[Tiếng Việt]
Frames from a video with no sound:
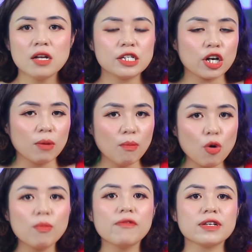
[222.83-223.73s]
Chỉ có
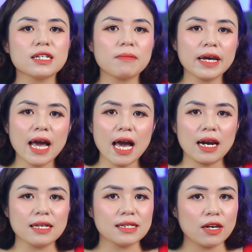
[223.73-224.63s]
40% khách hàng
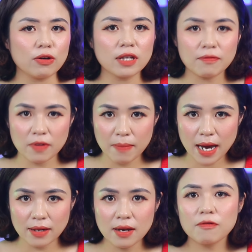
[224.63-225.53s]
là sẽ nói thật với bạn.